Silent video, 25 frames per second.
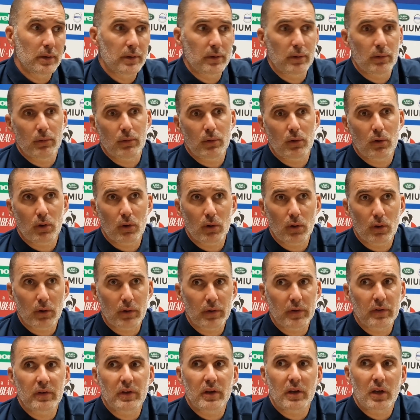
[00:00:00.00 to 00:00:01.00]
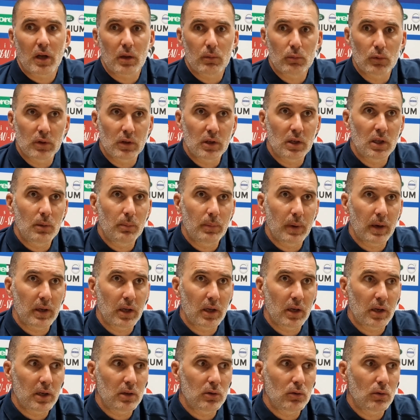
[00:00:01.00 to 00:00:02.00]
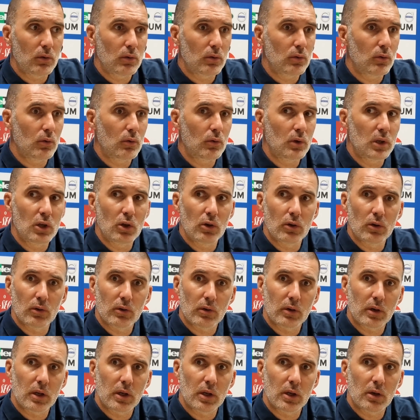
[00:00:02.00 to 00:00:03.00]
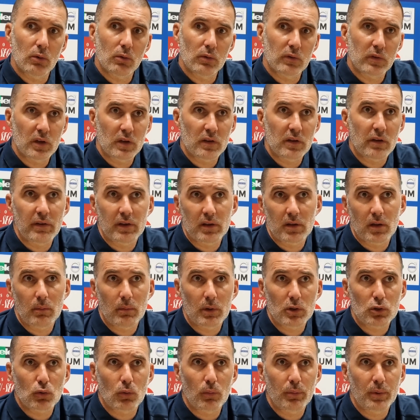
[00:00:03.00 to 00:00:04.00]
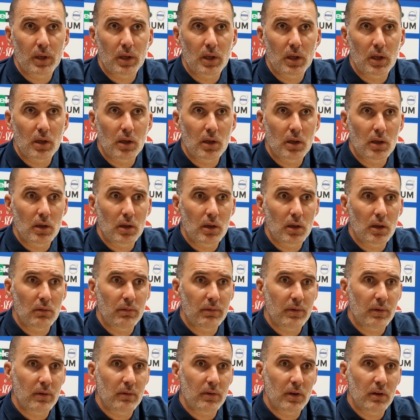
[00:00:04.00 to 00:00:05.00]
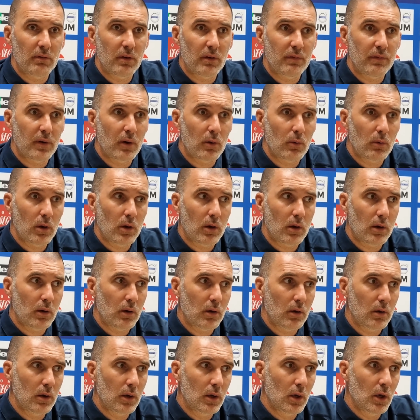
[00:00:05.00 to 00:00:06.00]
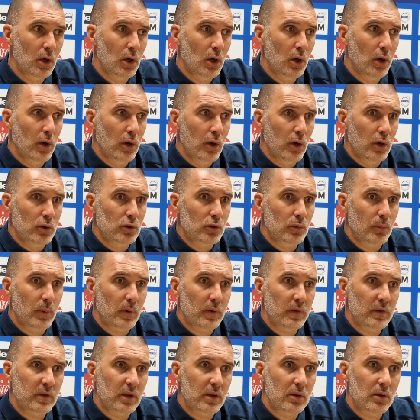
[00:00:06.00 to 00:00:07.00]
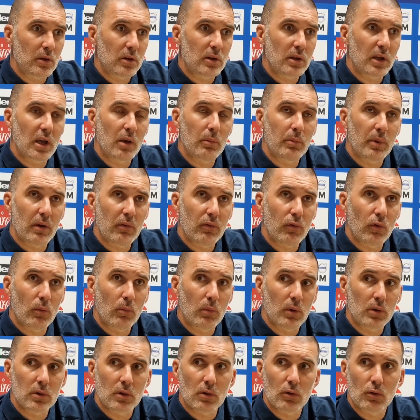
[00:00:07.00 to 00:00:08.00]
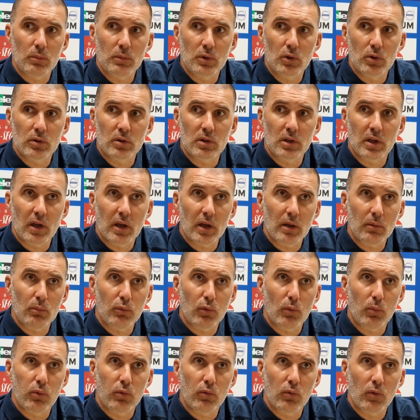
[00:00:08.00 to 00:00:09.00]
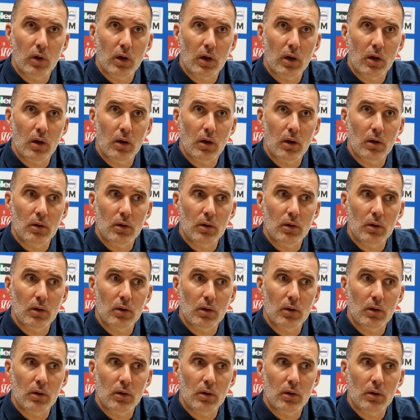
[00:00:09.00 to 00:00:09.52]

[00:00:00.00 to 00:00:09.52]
donc c'est quand même une équipe aguerrie de, de, Ligue 1 et on sait que ça va être un match compliqué et il, va falloir je pense être très performant dans le milieu de terrain pour pouvoir